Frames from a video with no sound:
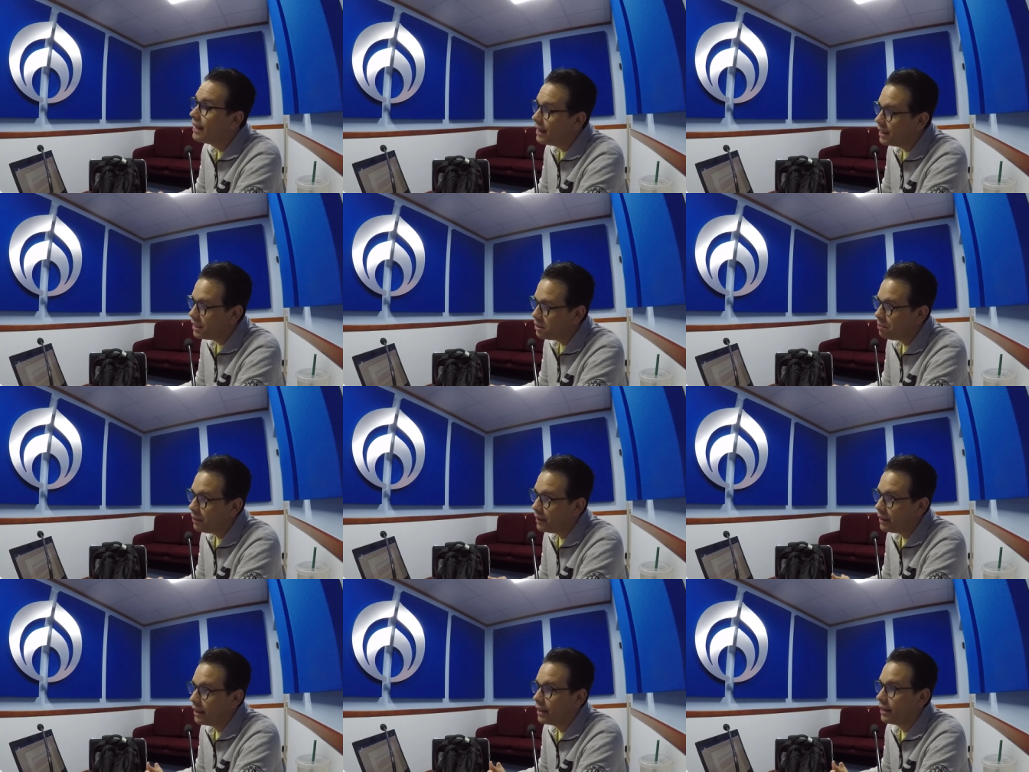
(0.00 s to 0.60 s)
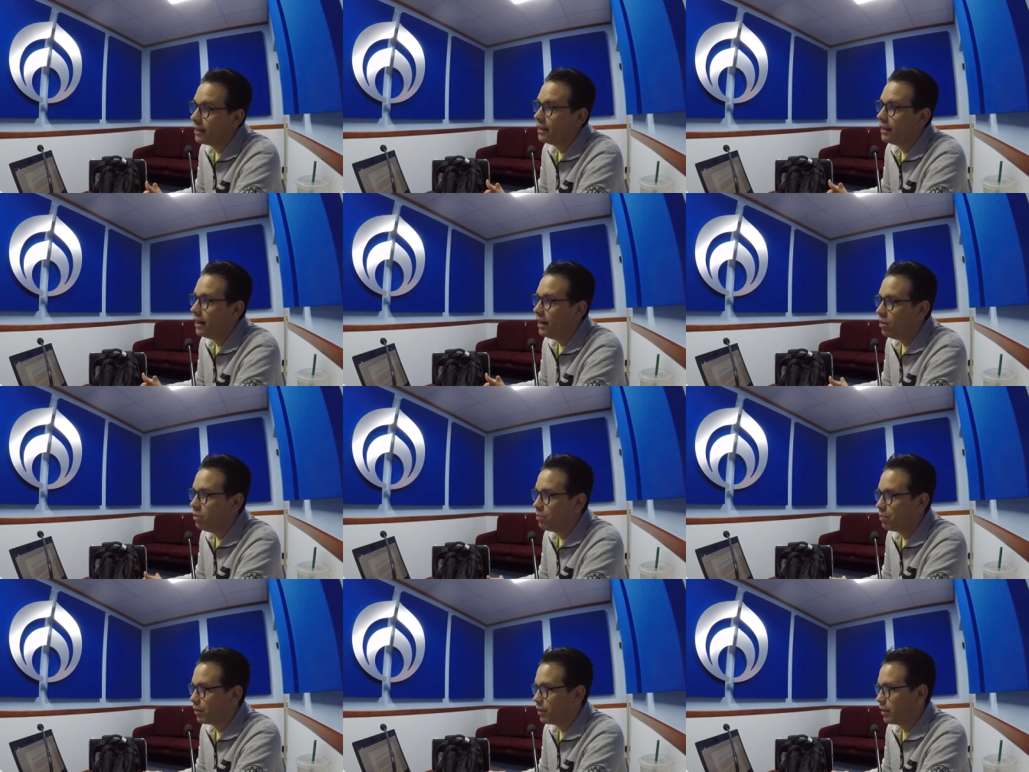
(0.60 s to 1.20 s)
Es perder
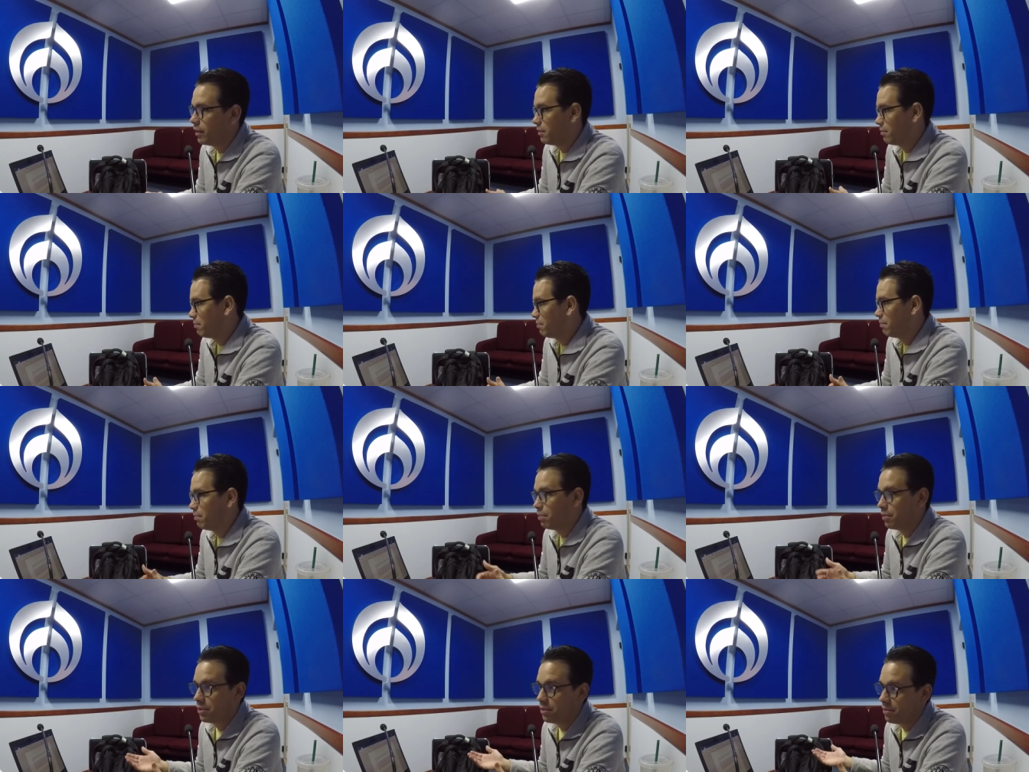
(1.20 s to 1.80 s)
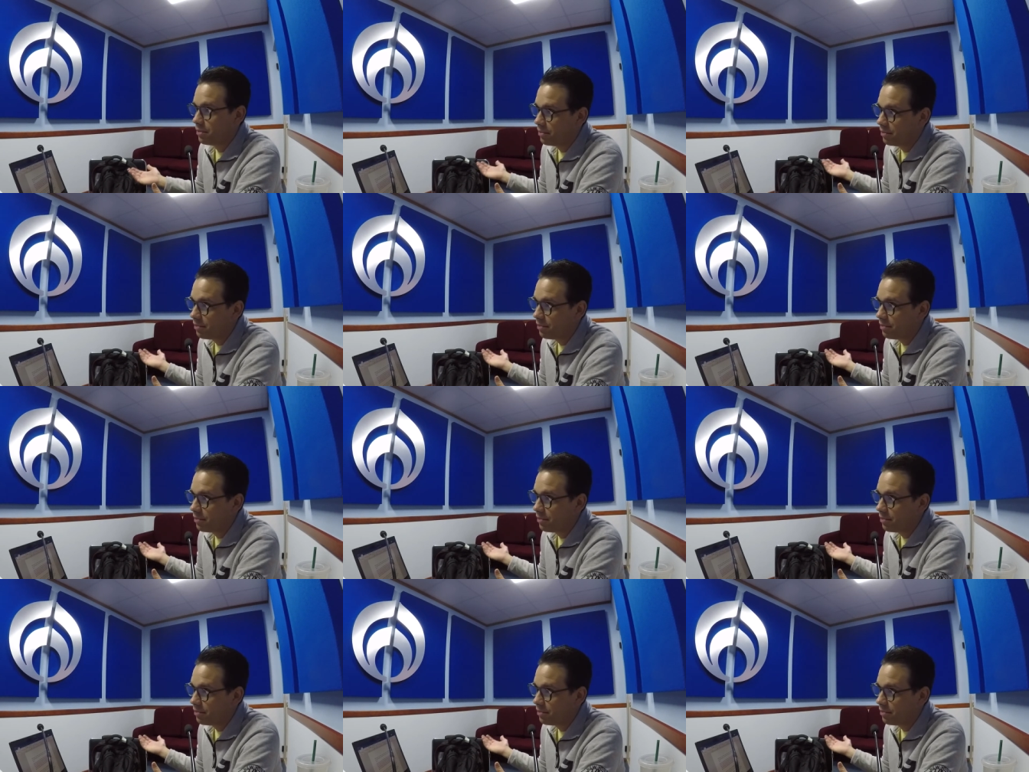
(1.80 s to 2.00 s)
dinero porque, pues,